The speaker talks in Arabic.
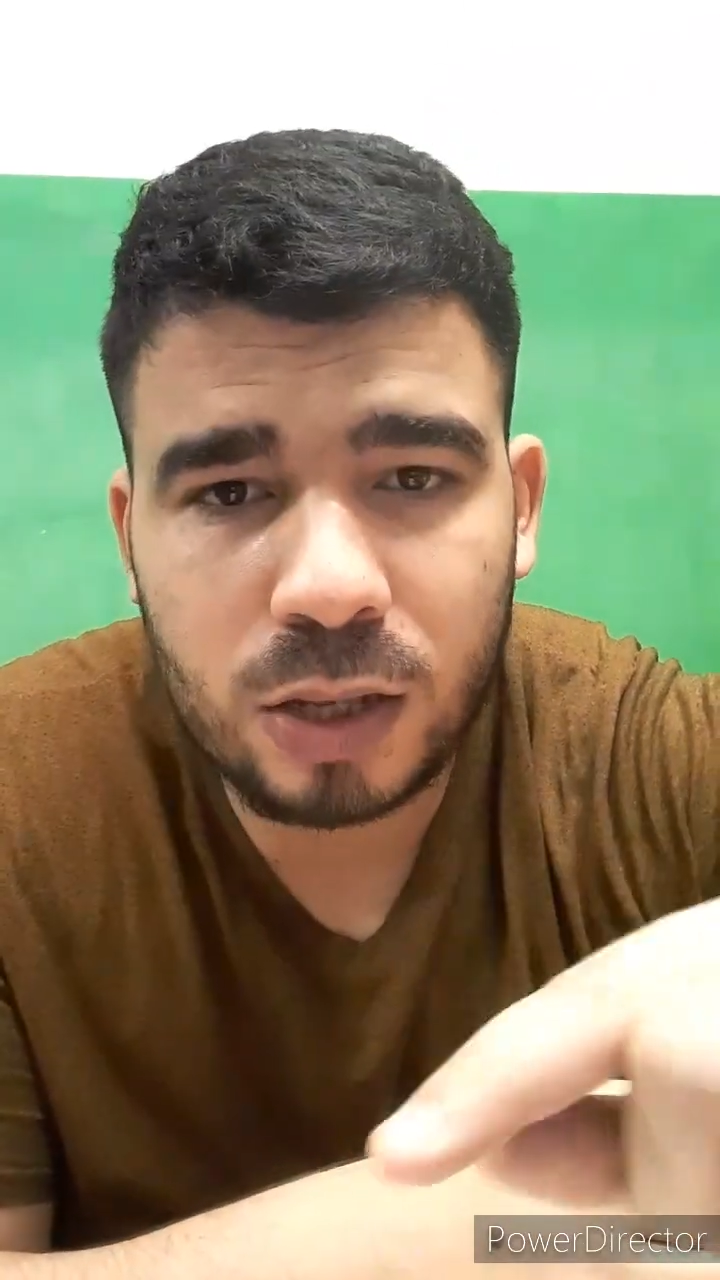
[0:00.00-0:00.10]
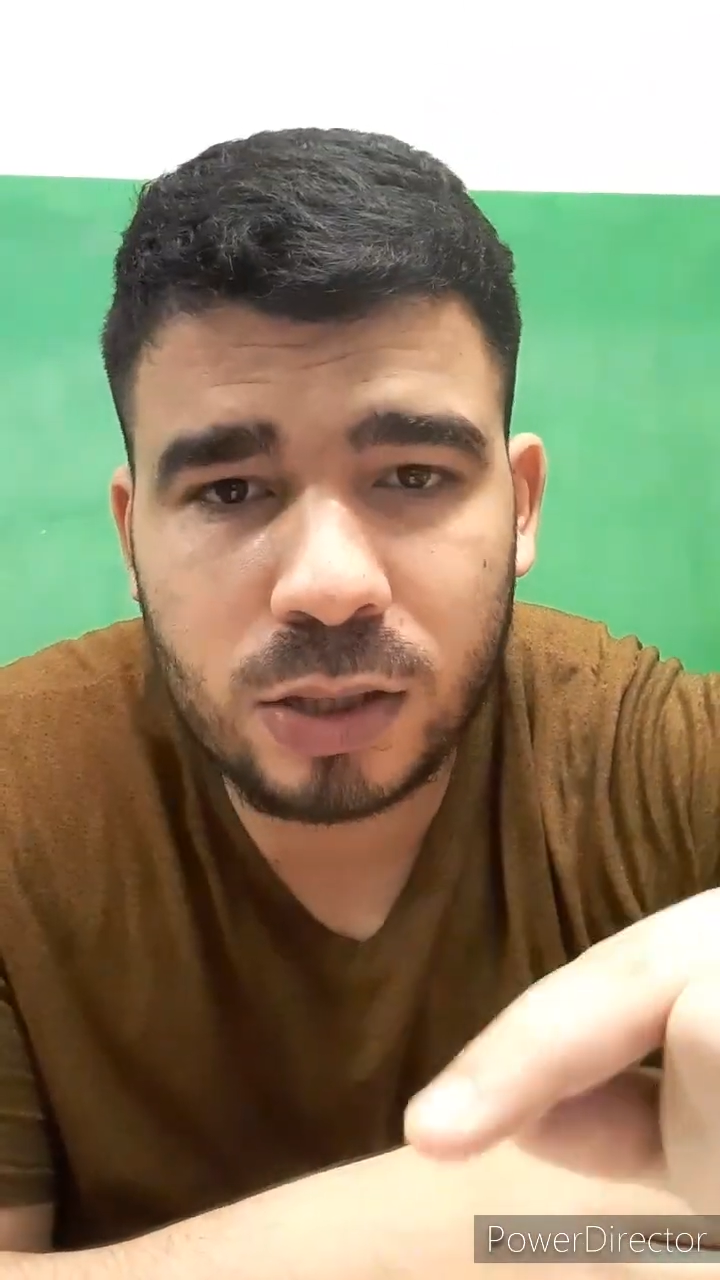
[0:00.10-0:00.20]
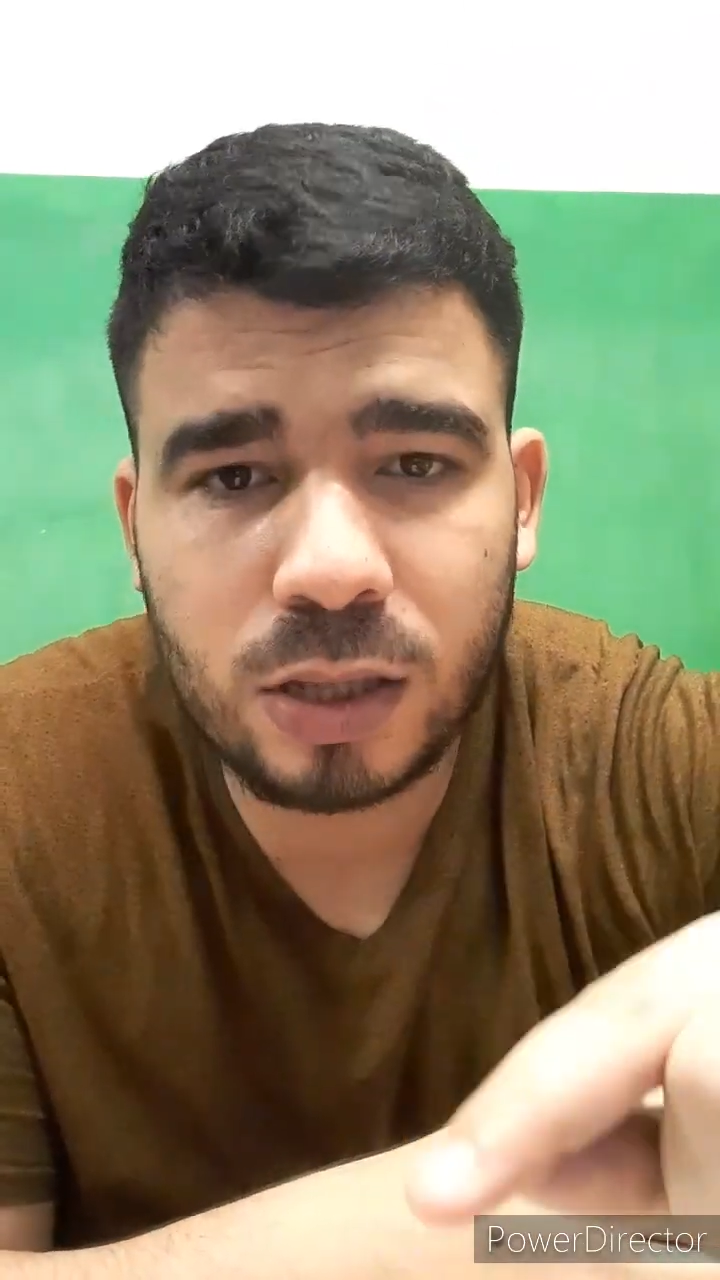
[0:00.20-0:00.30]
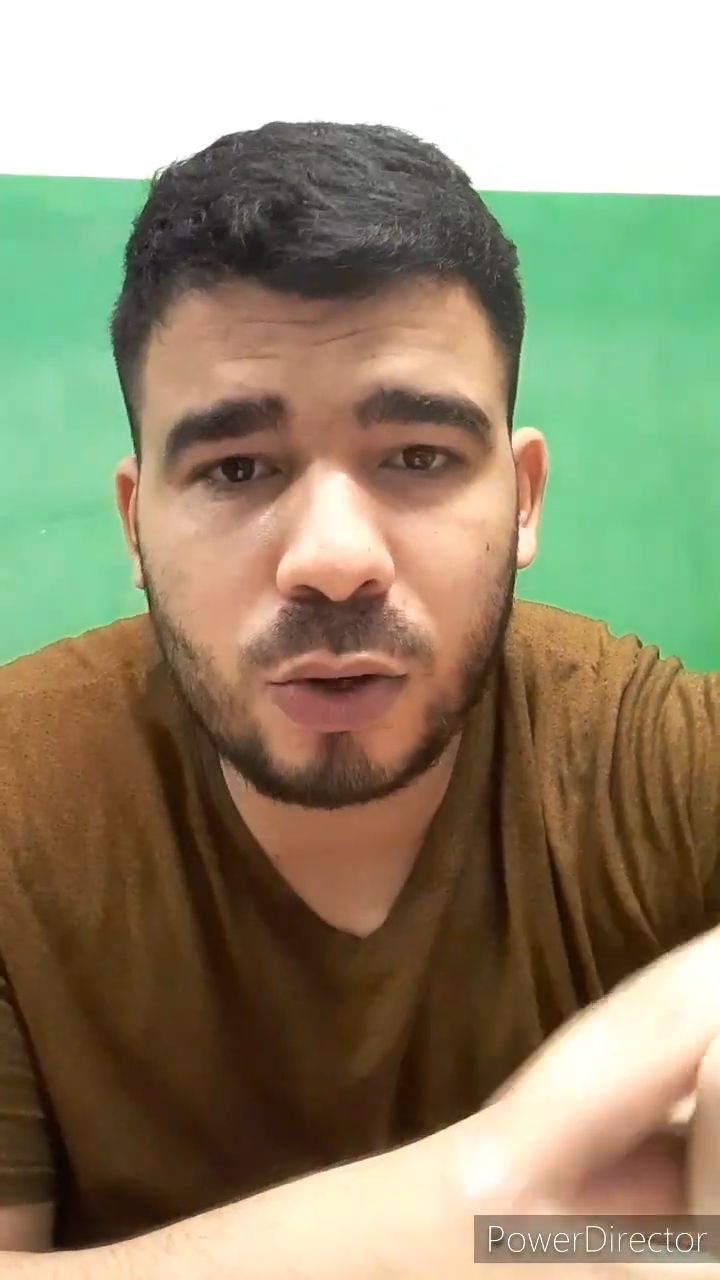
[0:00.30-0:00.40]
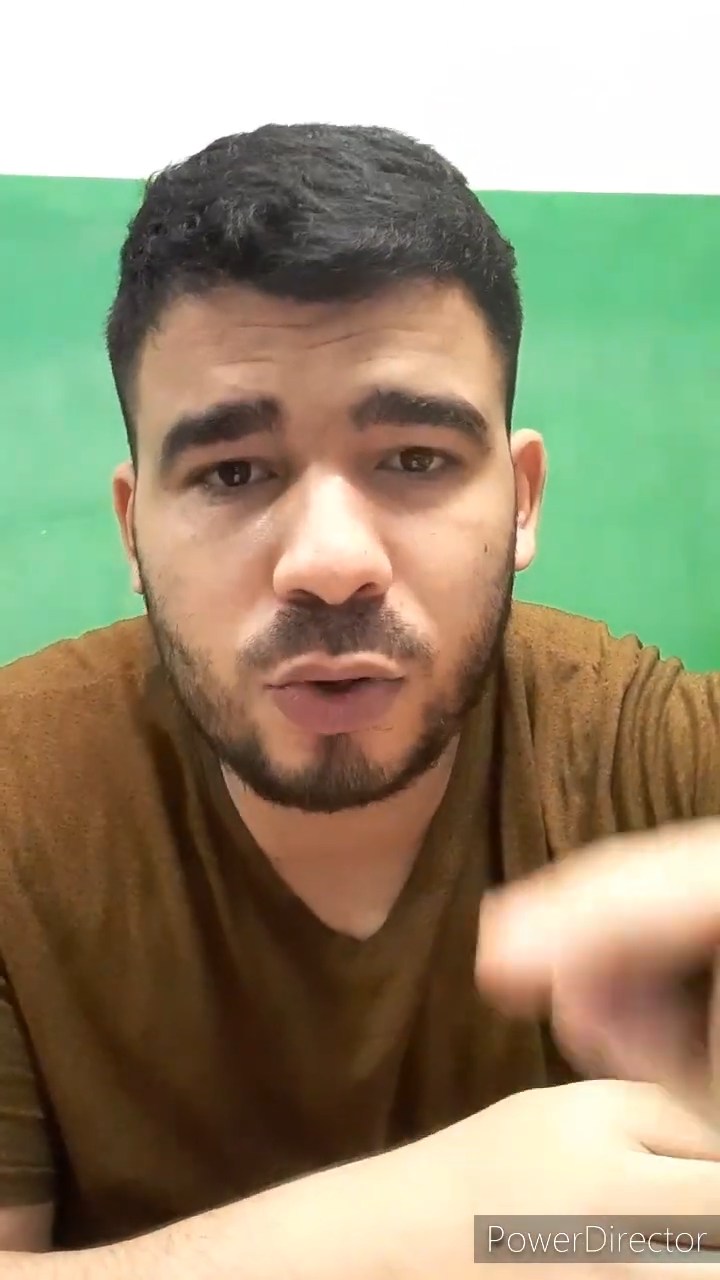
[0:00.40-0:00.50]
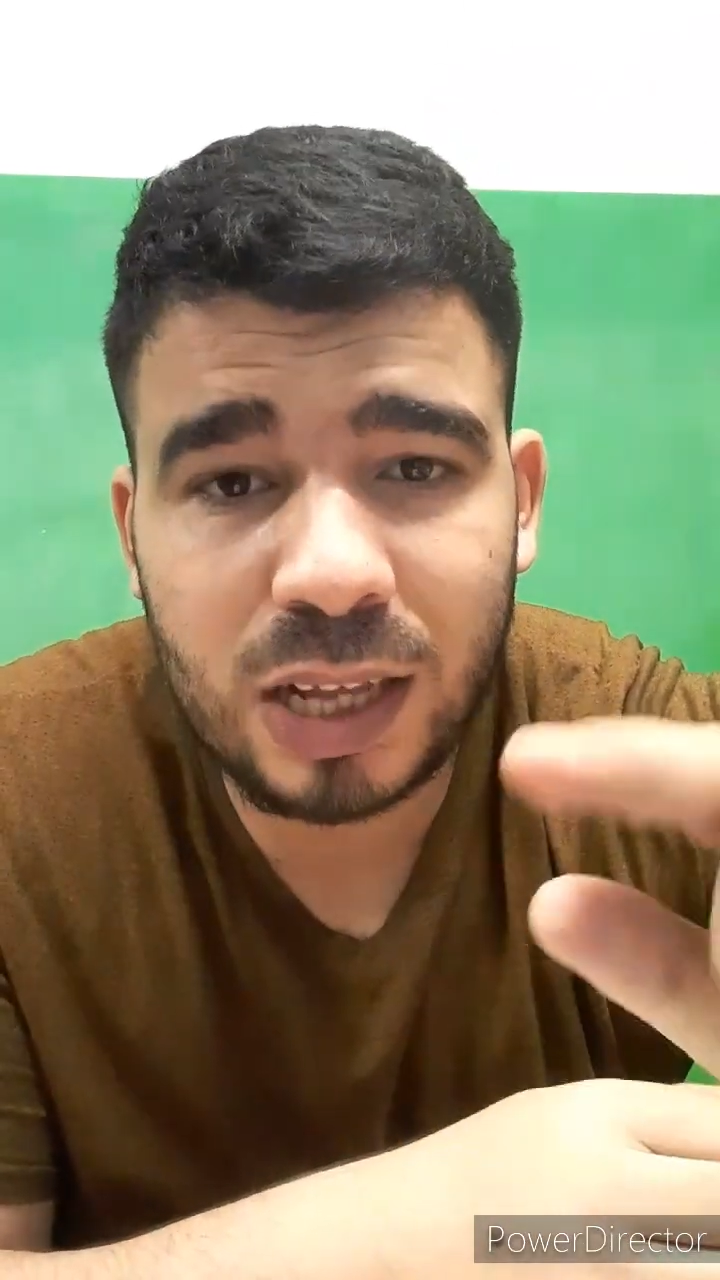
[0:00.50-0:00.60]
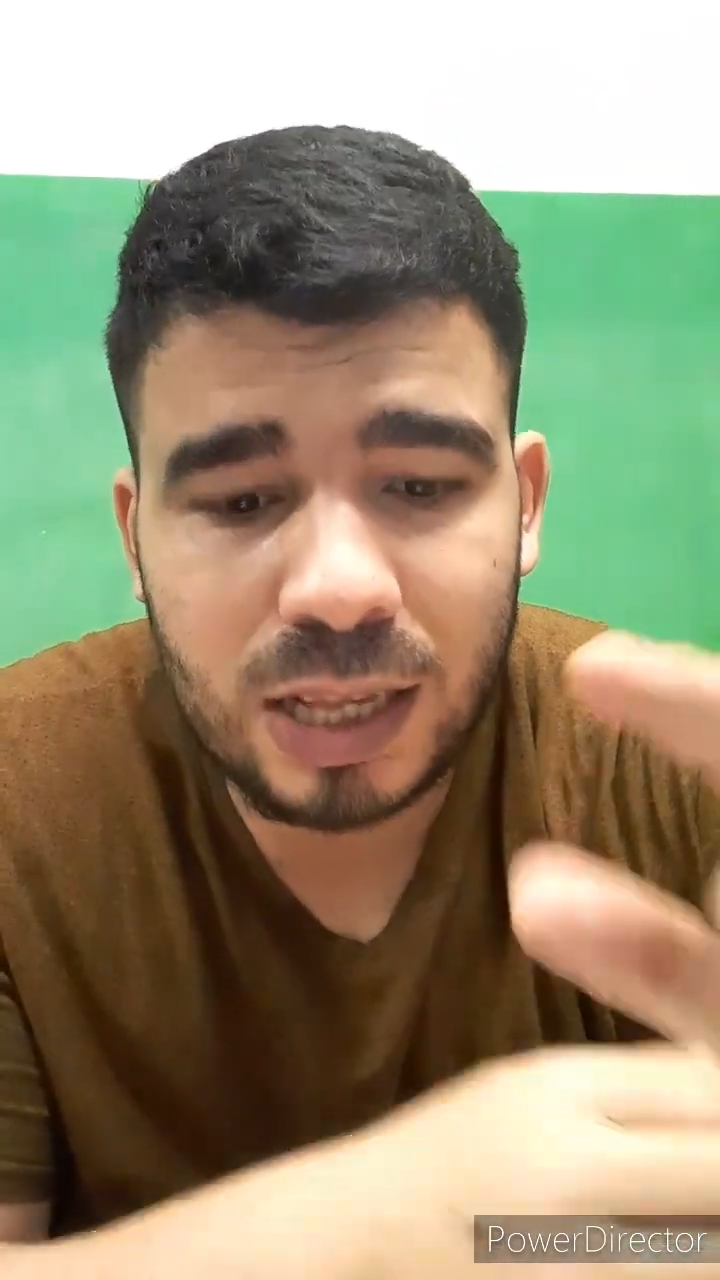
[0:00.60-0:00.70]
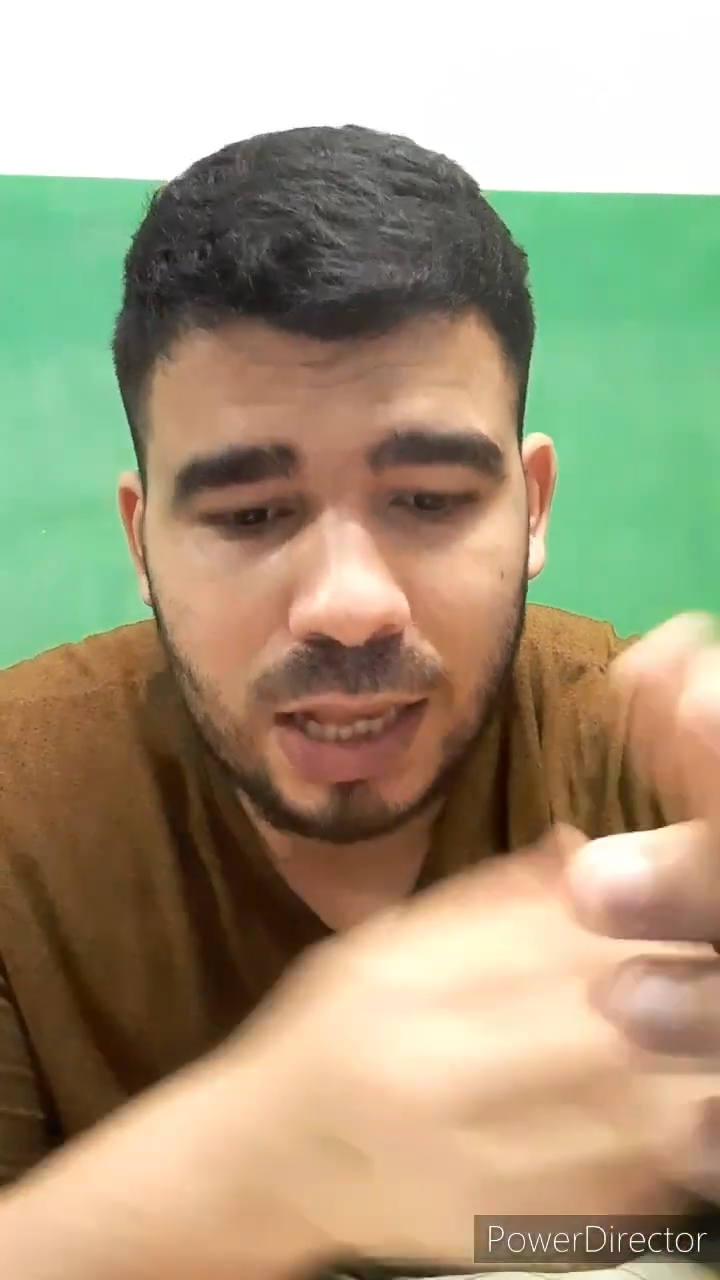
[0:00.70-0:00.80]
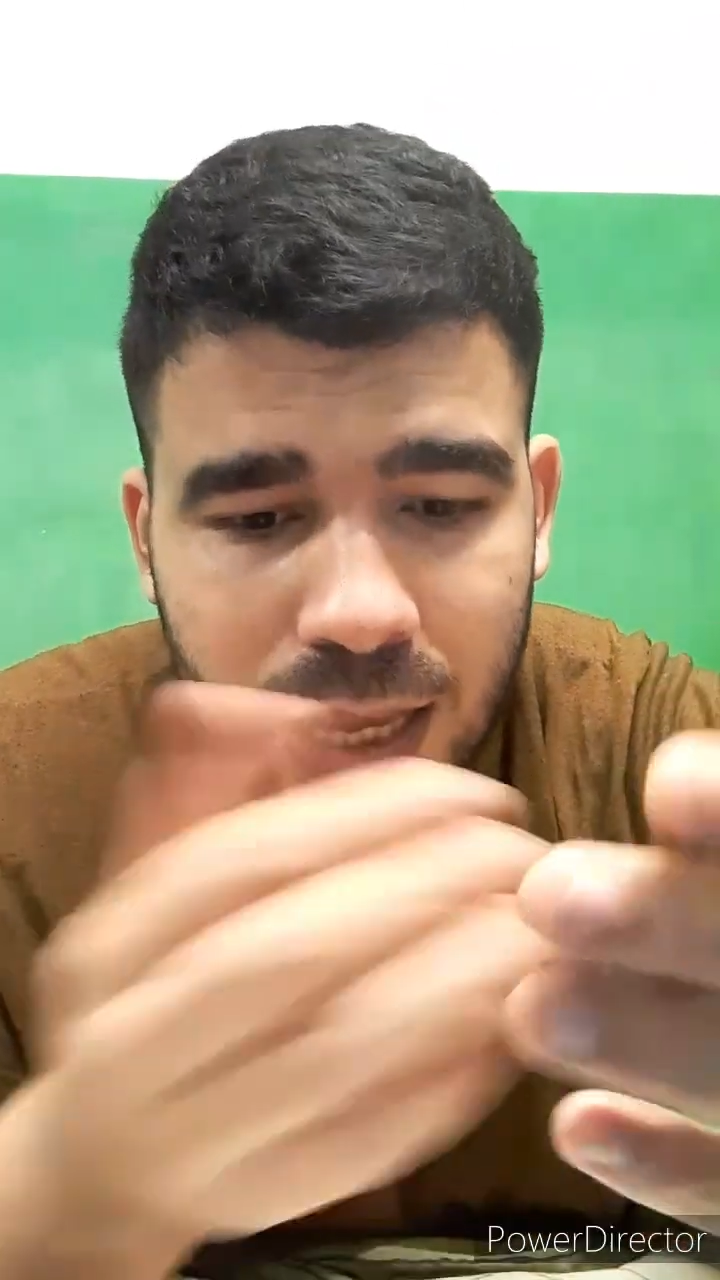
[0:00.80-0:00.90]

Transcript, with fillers: ستقول لك